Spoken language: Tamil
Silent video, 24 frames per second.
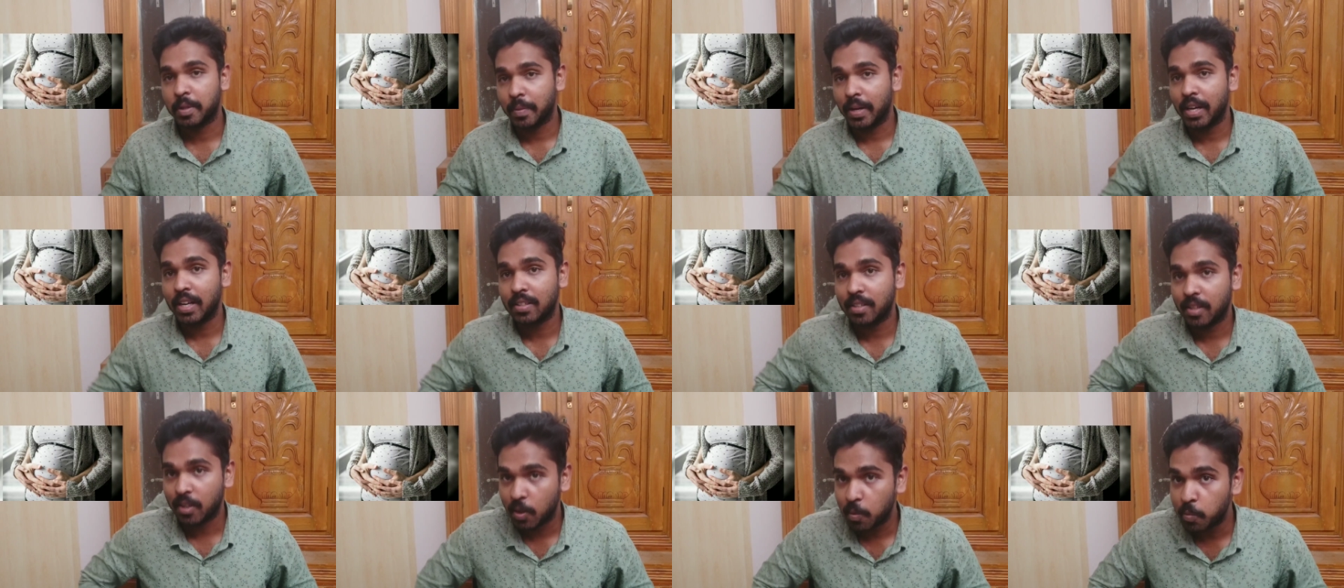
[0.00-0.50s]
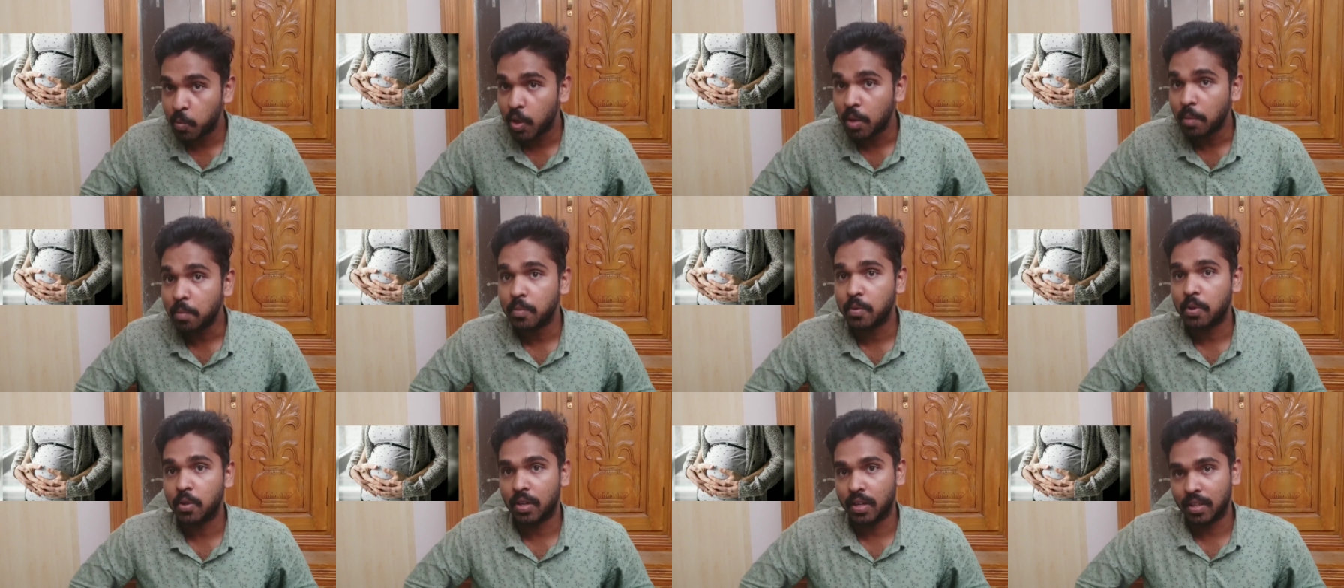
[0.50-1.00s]
பேலதாக
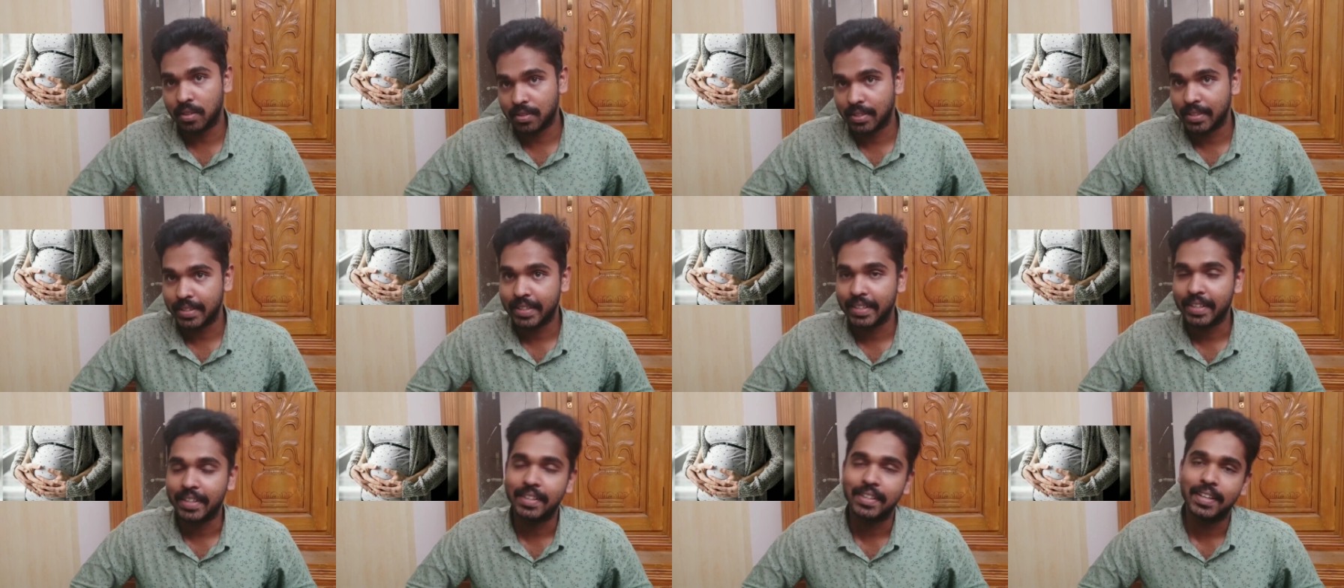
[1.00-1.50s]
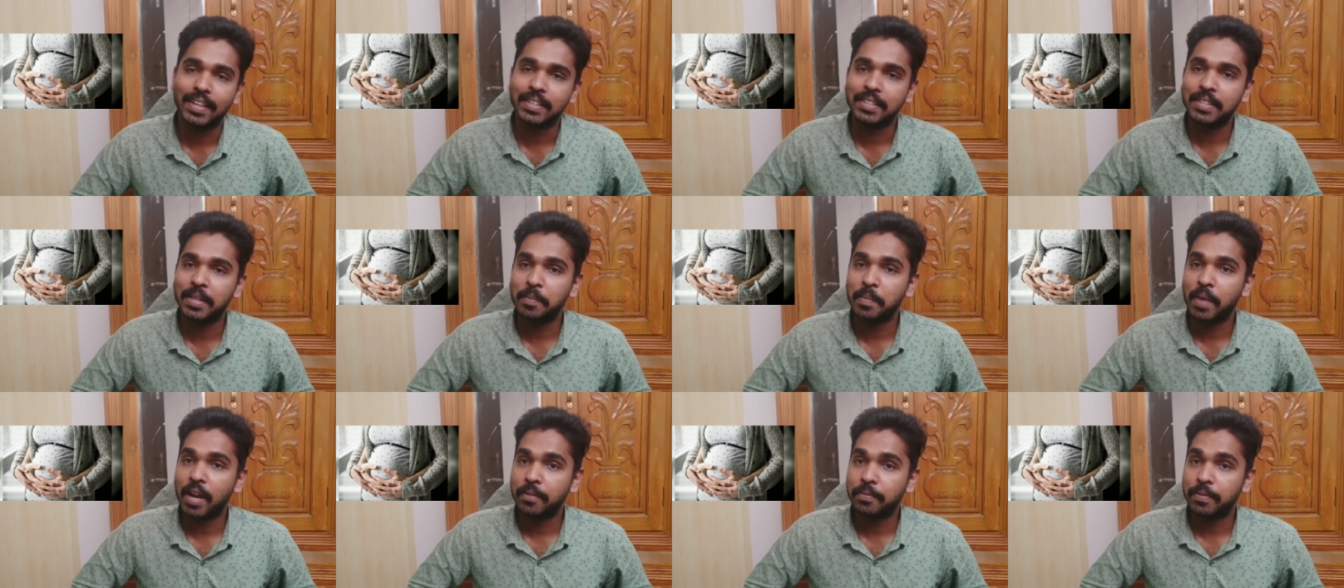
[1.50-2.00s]
மூலம் உங்களை சந்திக்கிறேன் அண்ட்
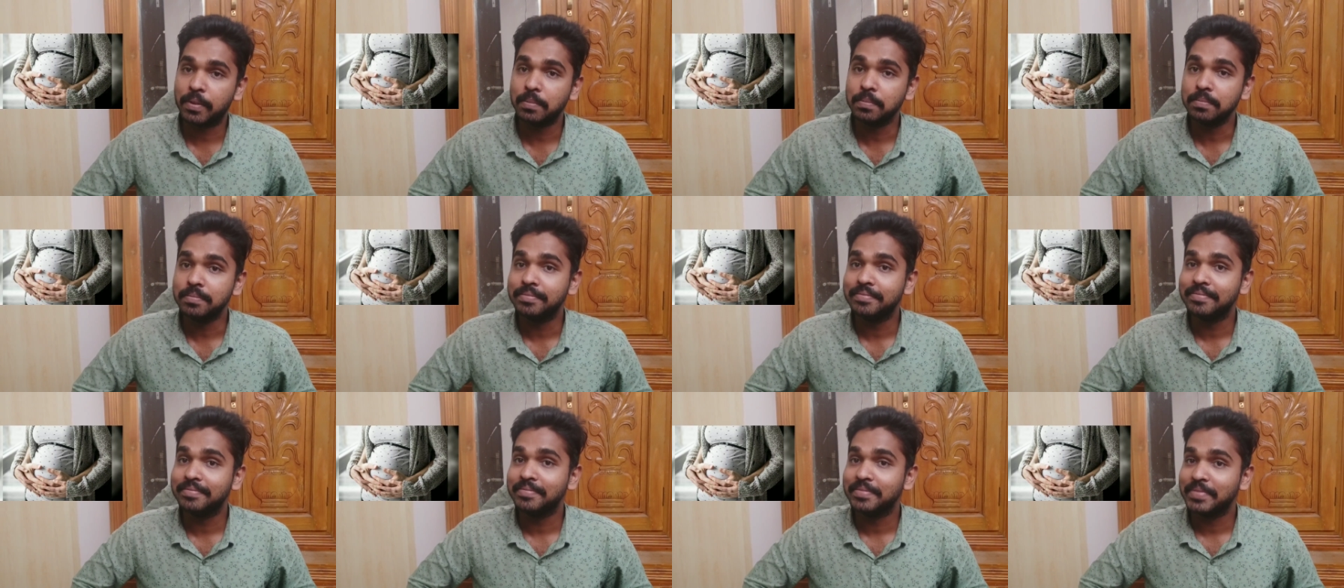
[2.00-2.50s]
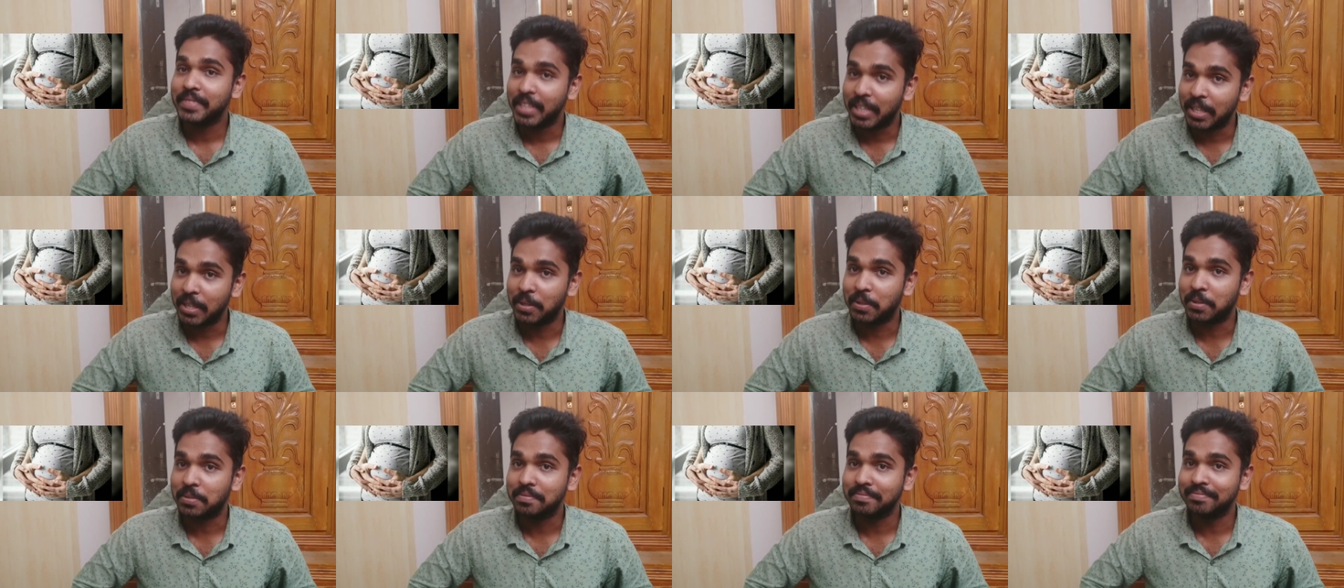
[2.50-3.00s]
தென் பை ஃப்ரம்
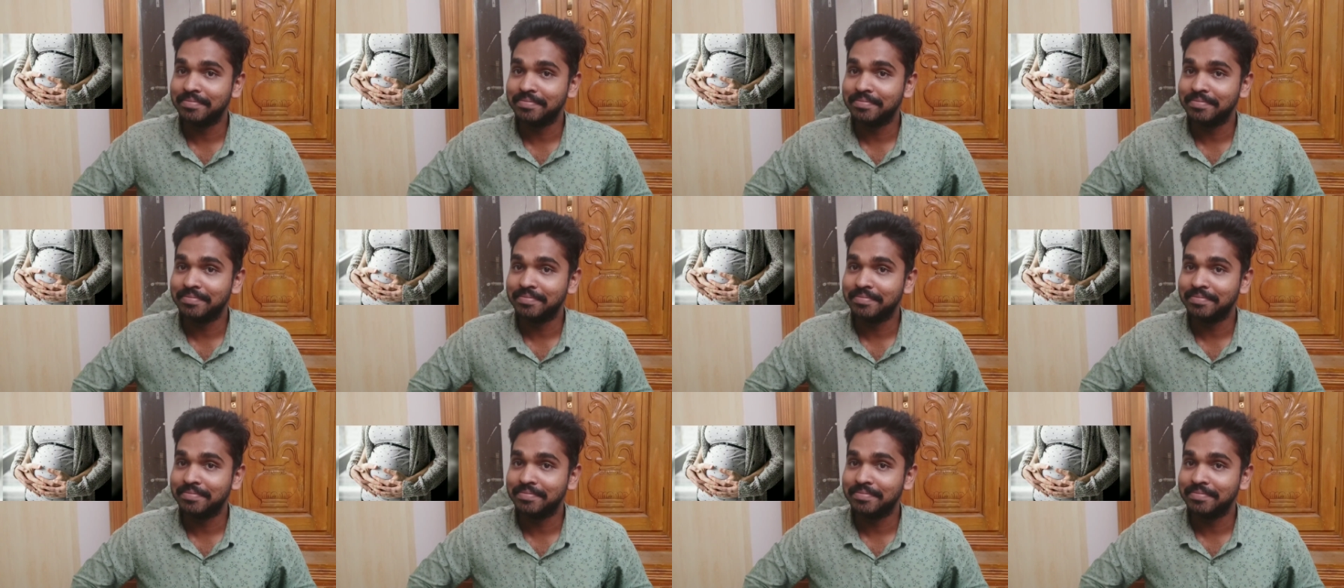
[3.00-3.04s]
லியோ